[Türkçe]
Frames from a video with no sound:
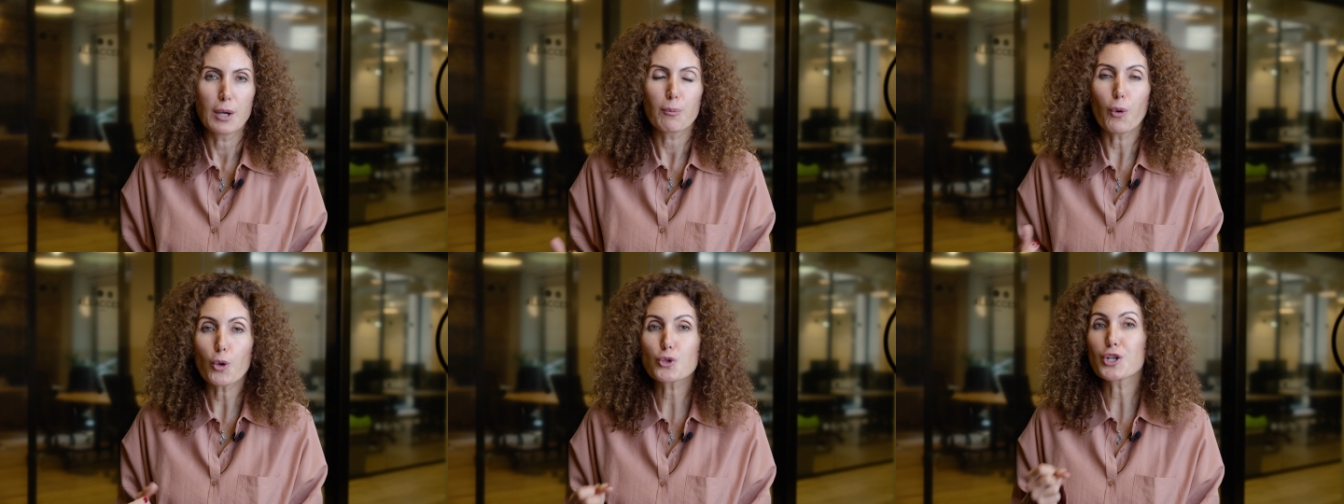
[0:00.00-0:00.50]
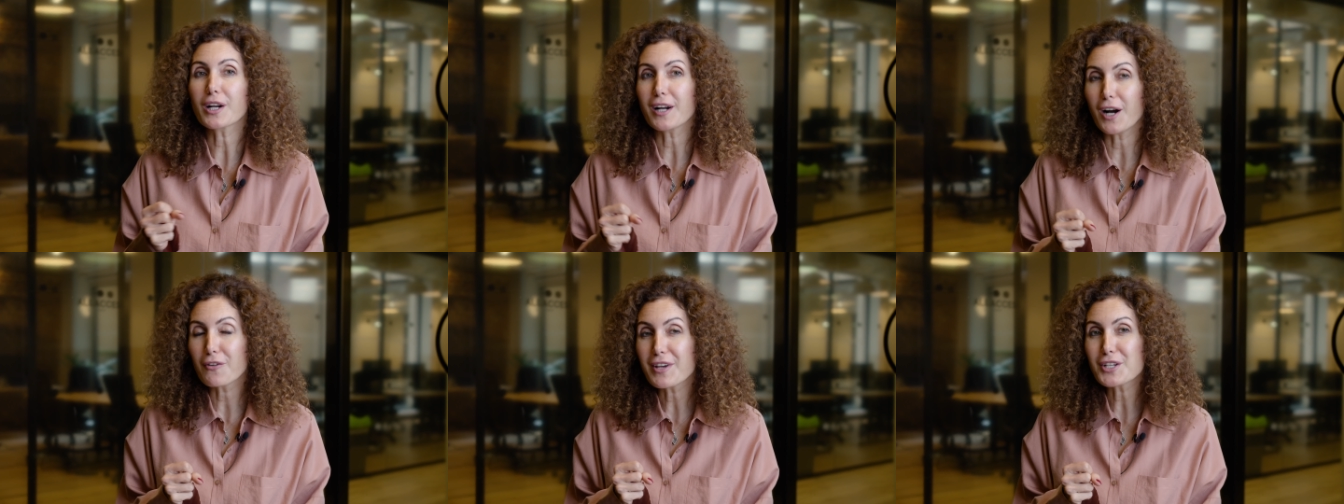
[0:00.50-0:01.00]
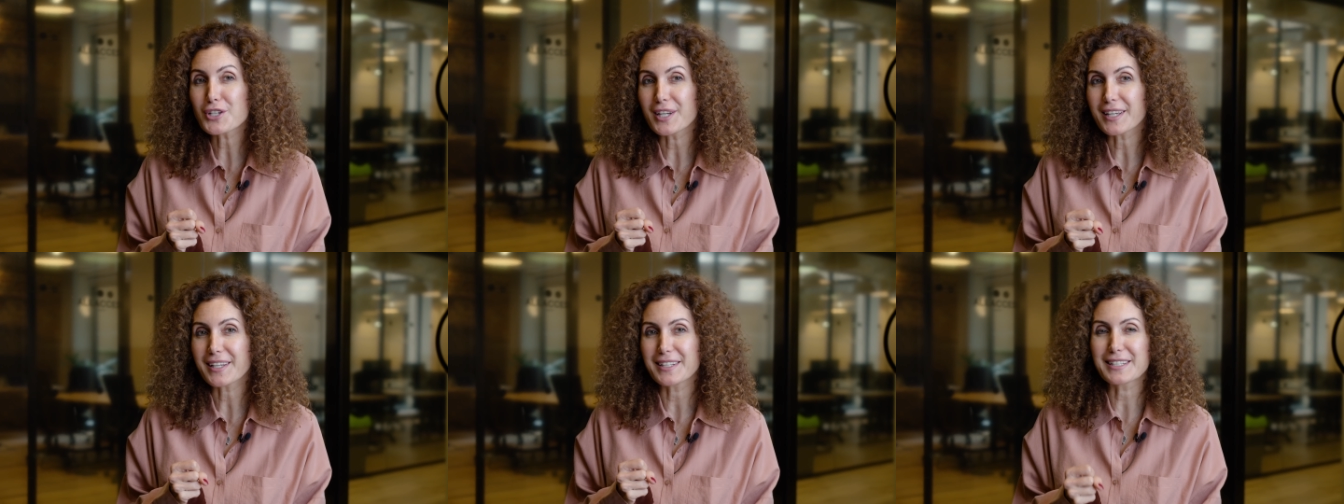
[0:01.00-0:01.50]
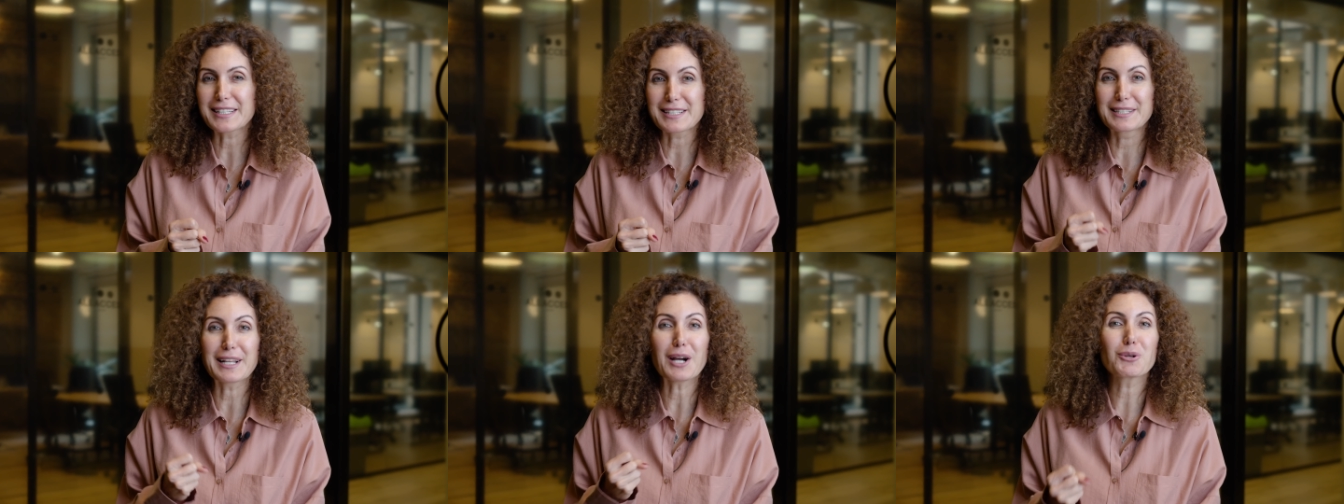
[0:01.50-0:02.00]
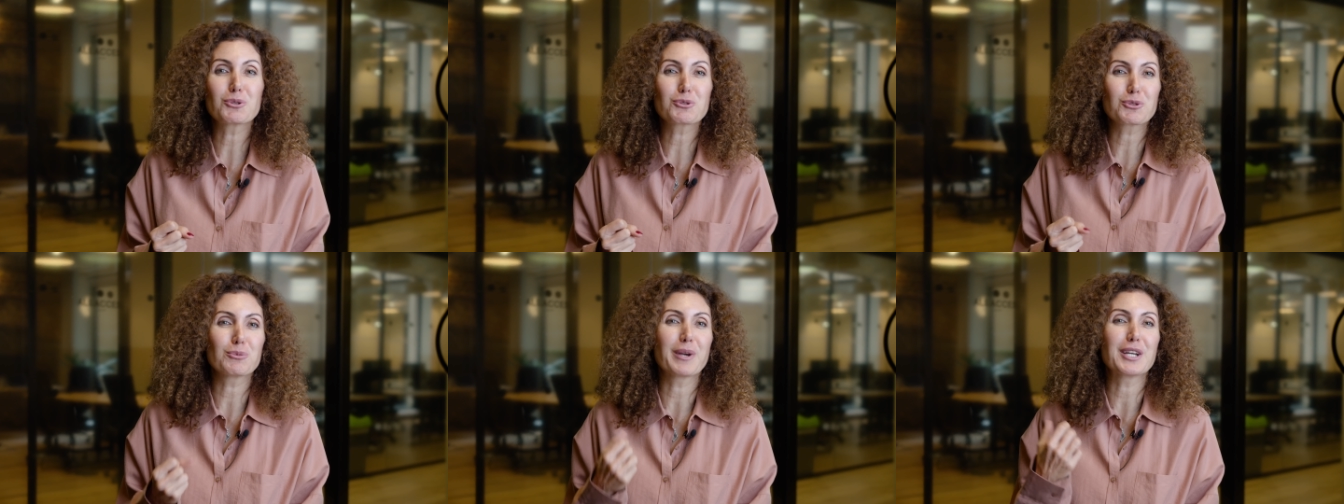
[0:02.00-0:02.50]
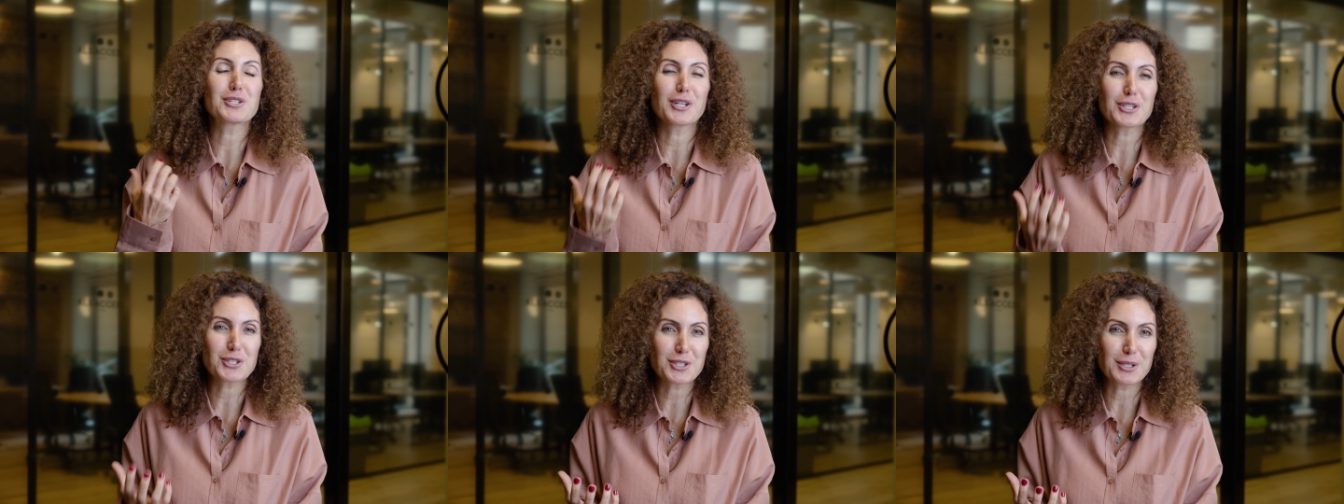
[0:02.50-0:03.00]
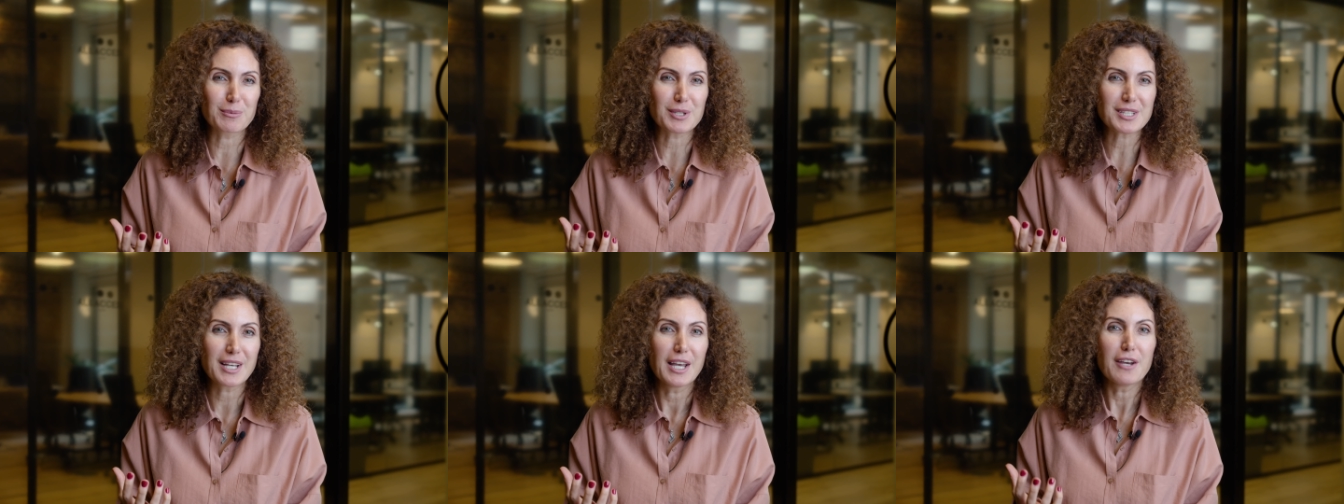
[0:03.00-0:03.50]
Bolca kahve içerek etkisinden kurtulmaya çalıştığımız